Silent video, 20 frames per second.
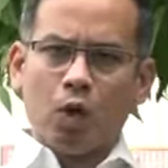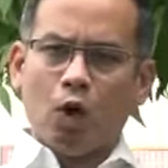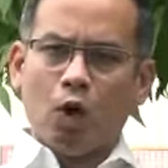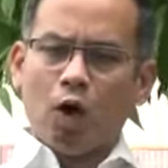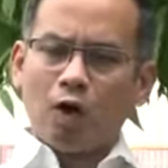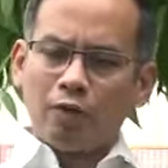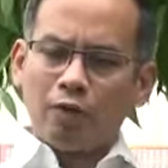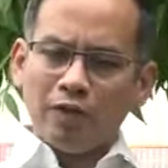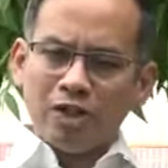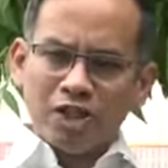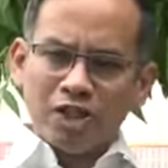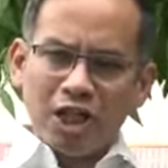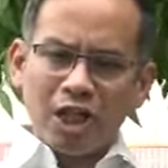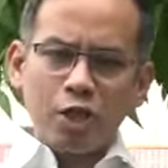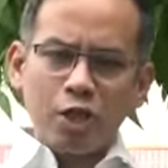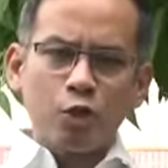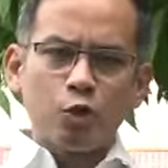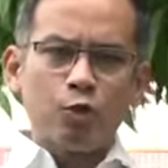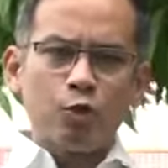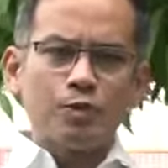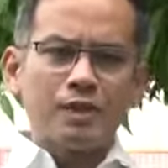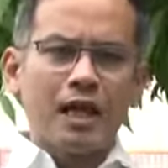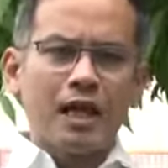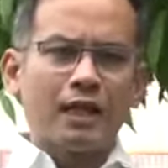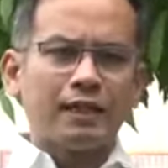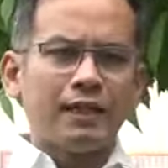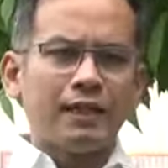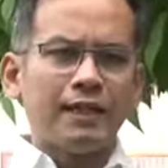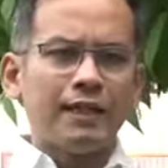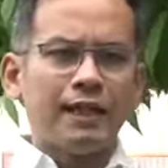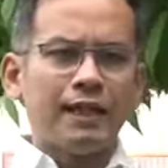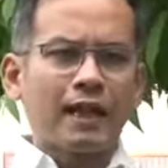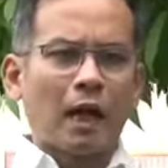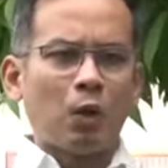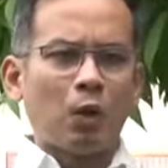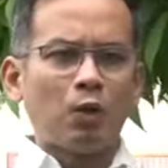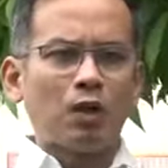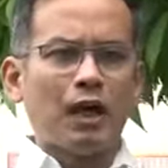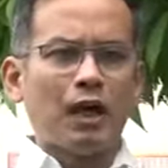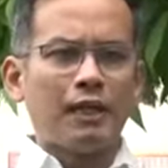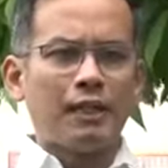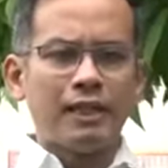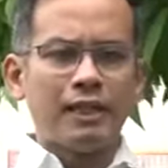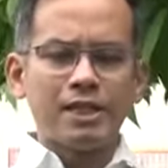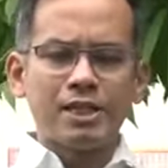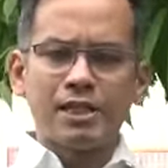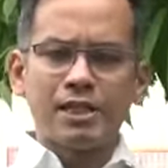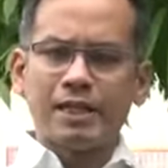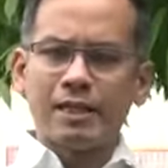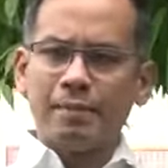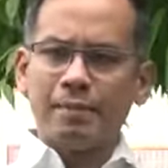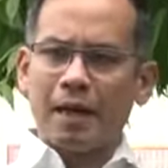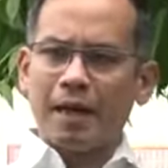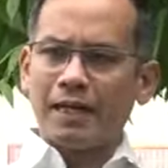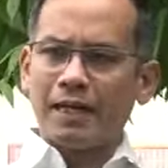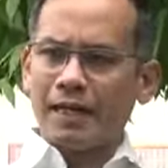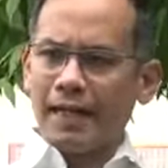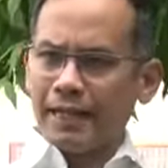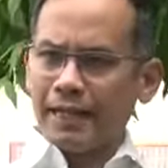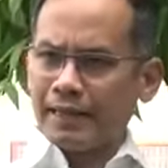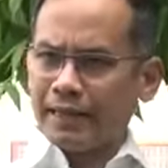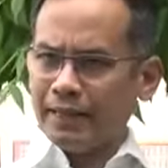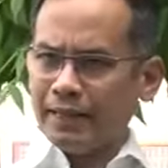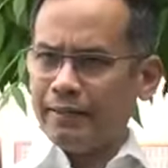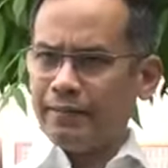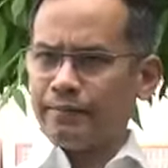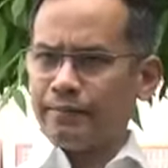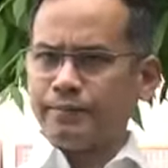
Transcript: और विशेष रूप से आदरणीय राहुल गांधी जी की मांग ये थी